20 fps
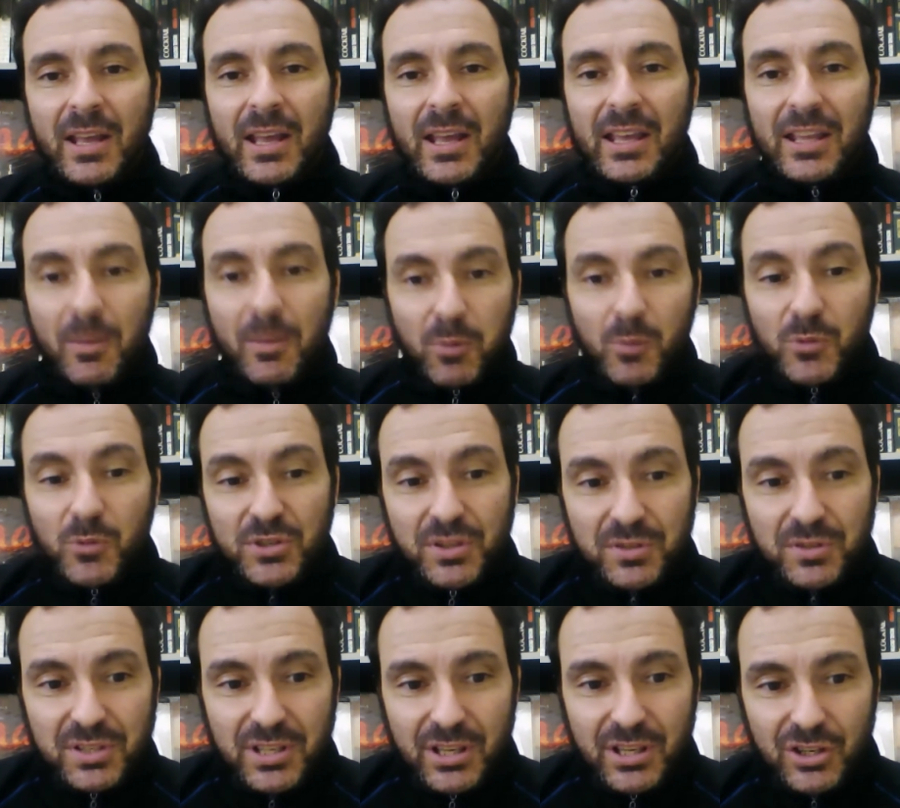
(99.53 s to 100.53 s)
E a promoção
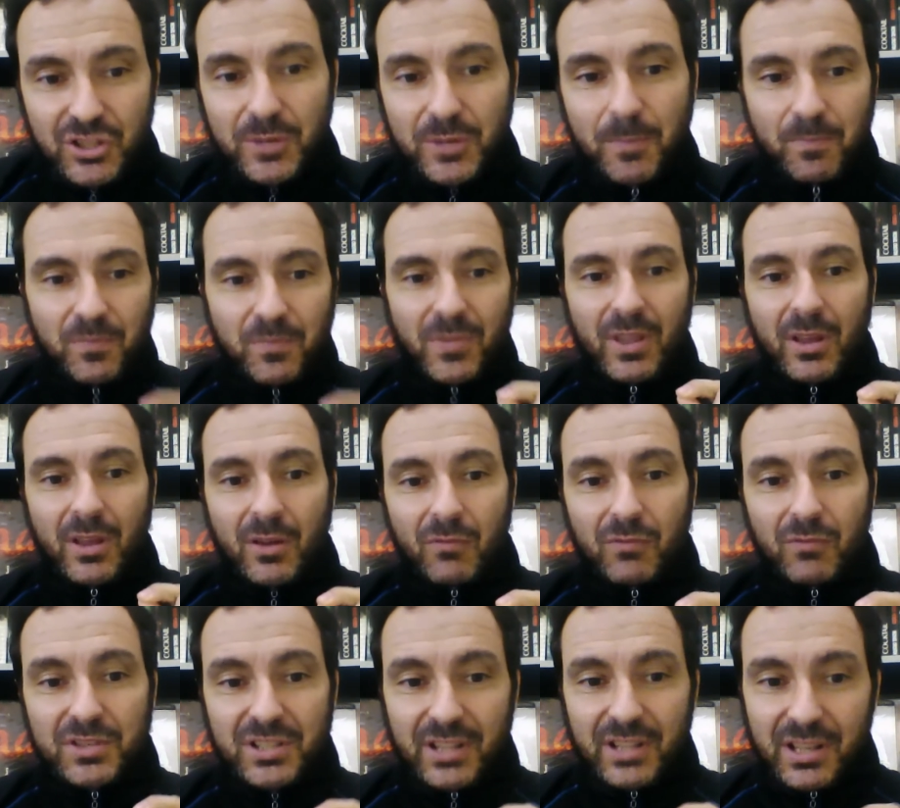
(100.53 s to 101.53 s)
é a seguinte,
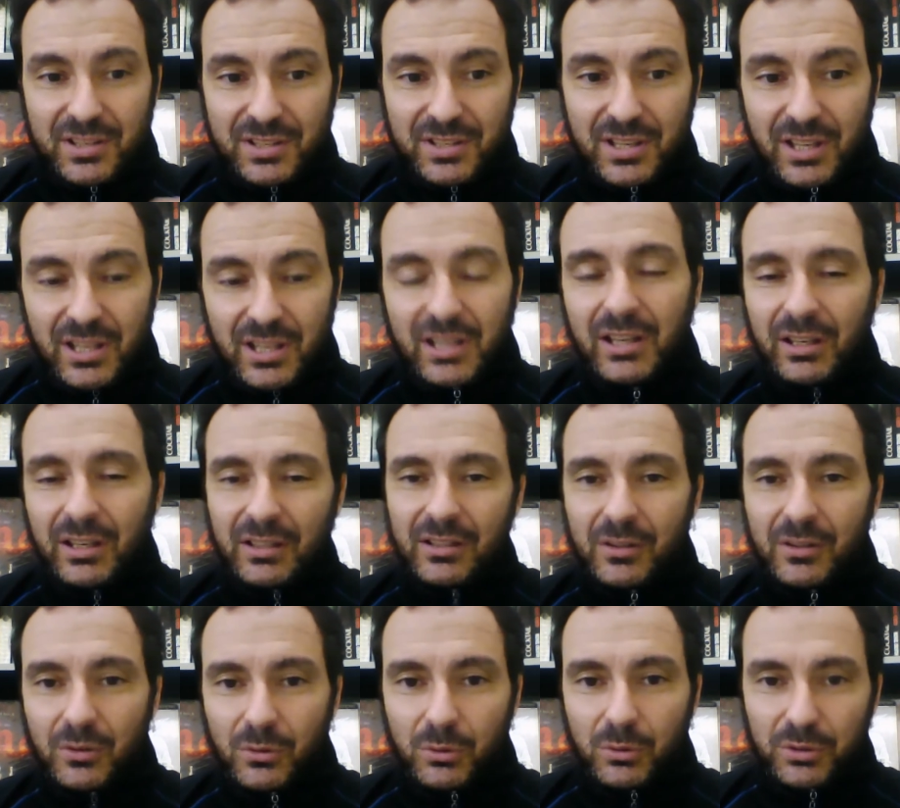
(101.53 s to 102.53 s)
você tem que seguir
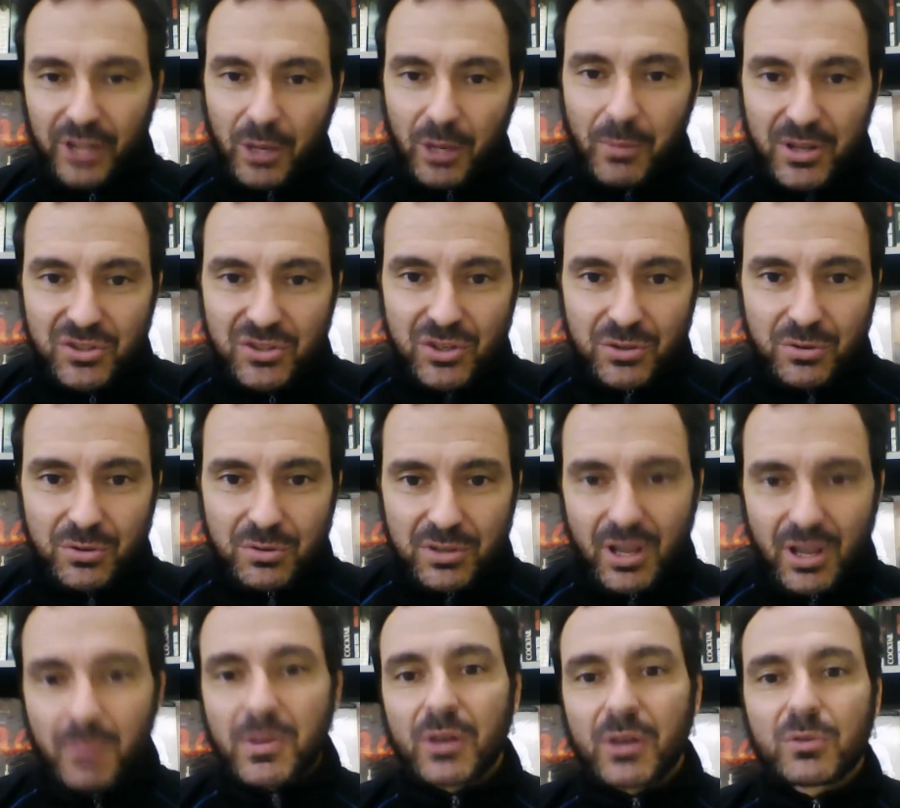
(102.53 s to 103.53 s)
o Tem Mais Discos
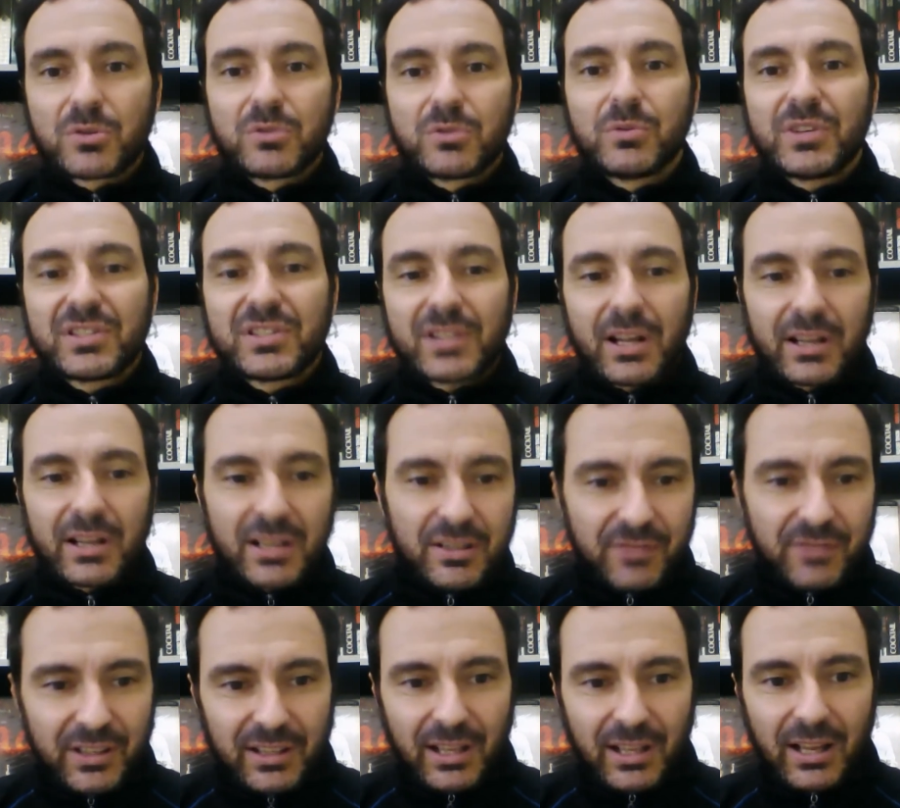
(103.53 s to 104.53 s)
Que Amigos no Instagram,
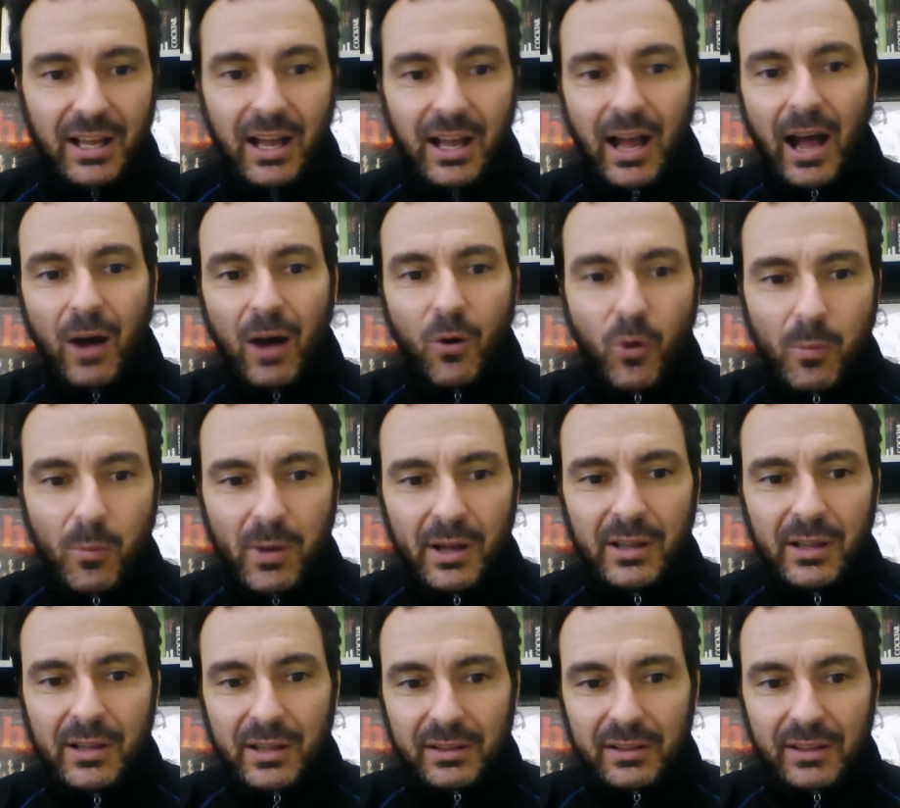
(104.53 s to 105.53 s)
vai estar tá
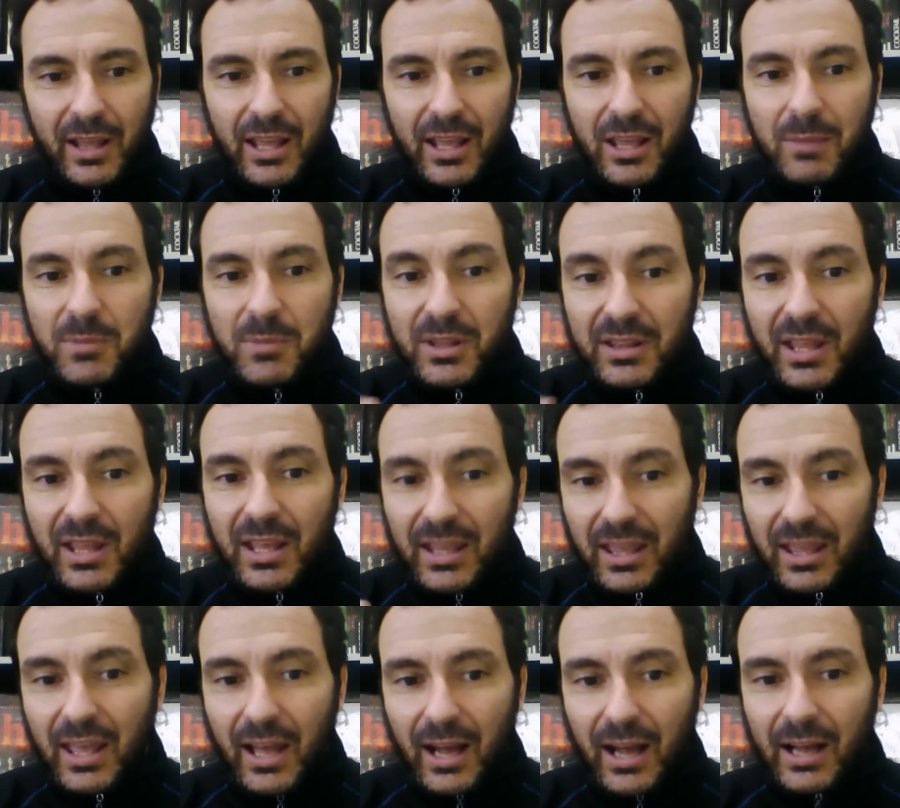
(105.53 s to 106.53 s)
lá,
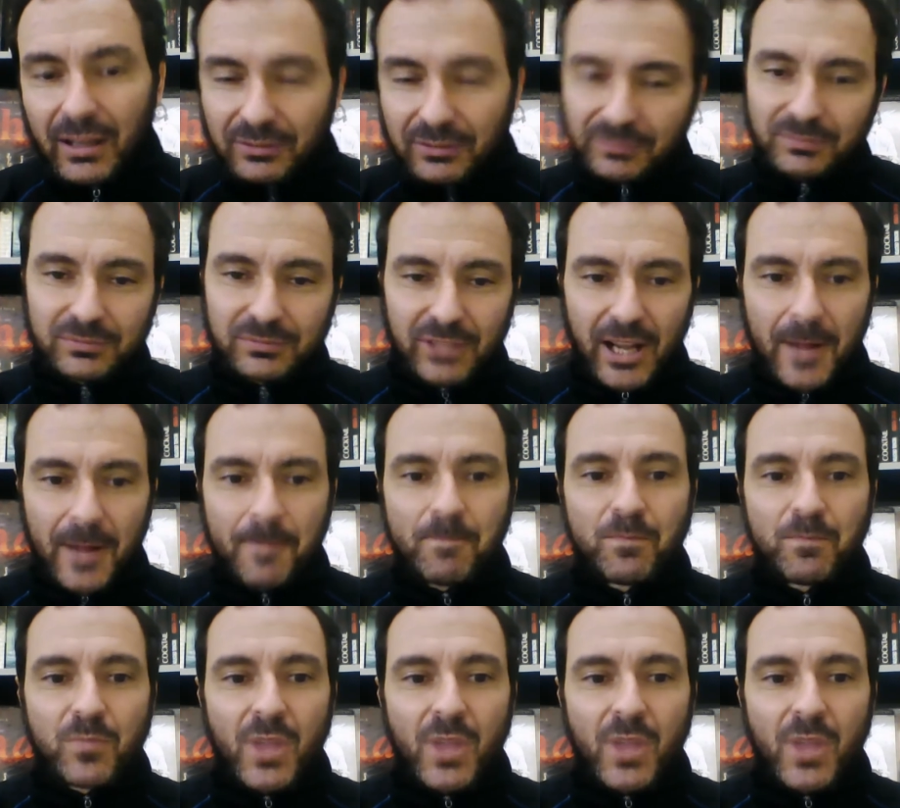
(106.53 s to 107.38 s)
tmdqa, tá?